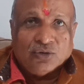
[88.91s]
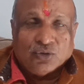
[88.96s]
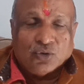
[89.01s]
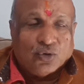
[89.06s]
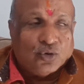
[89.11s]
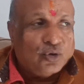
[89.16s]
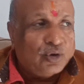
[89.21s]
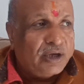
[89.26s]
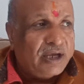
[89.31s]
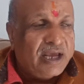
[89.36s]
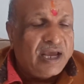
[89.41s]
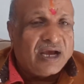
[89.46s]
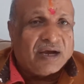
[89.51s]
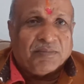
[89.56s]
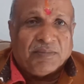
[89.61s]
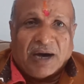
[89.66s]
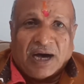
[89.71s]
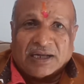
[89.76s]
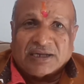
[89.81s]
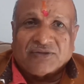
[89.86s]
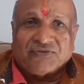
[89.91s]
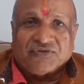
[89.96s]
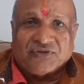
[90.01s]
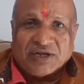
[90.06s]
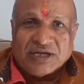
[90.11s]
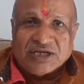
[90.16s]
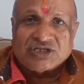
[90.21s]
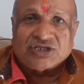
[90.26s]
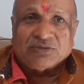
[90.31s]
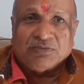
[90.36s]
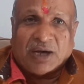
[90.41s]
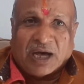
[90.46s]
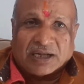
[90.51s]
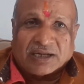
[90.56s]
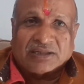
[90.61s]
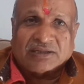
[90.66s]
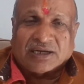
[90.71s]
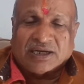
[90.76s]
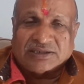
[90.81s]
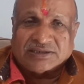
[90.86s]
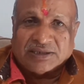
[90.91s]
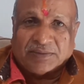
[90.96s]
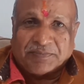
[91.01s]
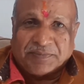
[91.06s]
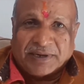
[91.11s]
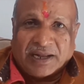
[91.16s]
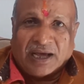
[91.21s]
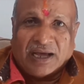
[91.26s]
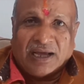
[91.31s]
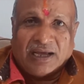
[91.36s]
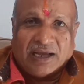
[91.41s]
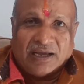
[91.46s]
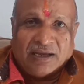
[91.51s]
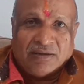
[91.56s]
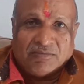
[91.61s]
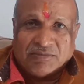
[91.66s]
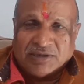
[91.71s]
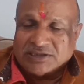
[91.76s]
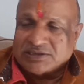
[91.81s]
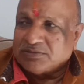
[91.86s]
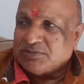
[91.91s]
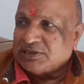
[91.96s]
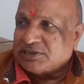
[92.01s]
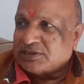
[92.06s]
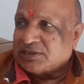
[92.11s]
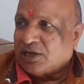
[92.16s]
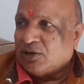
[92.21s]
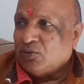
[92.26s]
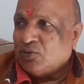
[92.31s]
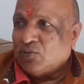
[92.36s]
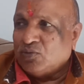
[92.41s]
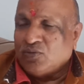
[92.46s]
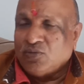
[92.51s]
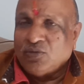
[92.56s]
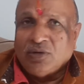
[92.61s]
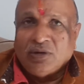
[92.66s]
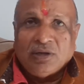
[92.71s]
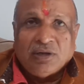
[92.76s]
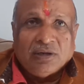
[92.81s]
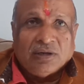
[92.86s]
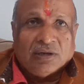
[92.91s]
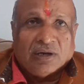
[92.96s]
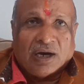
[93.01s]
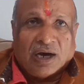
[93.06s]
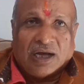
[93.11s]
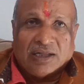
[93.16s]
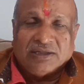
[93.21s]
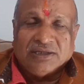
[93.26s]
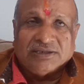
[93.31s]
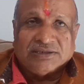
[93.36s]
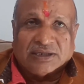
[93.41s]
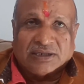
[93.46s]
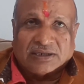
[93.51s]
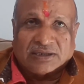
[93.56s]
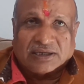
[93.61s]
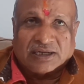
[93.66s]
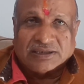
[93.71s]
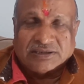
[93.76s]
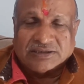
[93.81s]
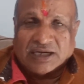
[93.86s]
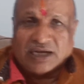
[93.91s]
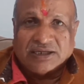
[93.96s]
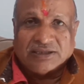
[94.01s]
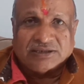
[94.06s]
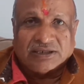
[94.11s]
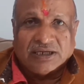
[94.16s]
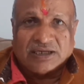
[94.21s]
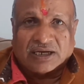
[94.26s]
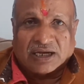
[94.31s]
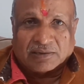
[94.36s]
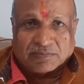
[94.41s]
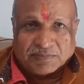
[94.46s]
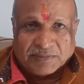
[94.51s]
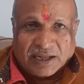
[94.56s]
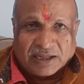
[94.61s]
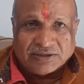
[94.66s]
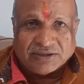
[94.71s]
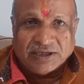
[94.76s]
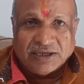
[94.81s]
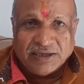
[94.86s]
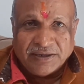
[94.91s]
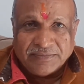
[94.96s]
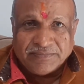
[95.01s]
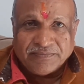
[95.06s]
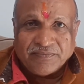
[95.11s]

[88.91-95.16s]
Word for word: जो एक भारत श्रेष्ठ भारत का सपना है मैं समझता हूँ आदि शंकराचार्य की कल्पना थी